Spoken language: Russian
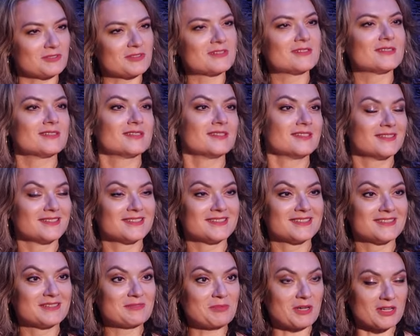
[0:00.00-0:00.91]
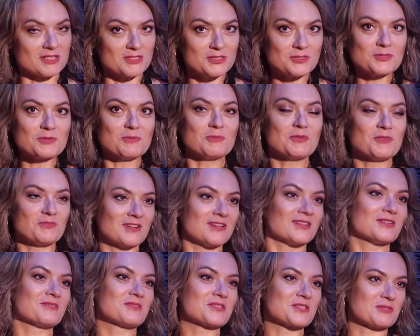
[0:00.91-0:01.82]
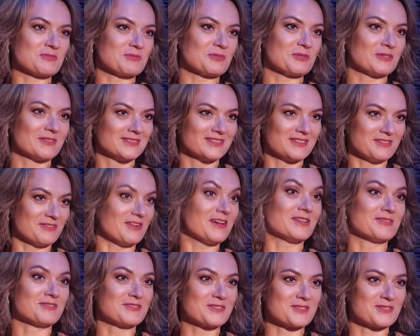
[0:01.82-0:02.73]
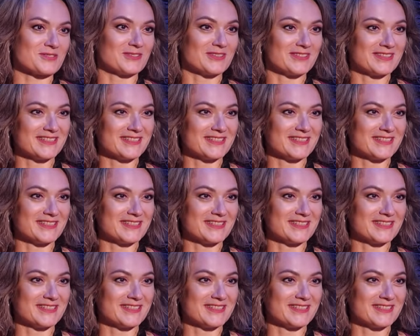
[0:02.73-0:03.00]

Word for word: Вот. Простому нас... ивановскому ивановцу.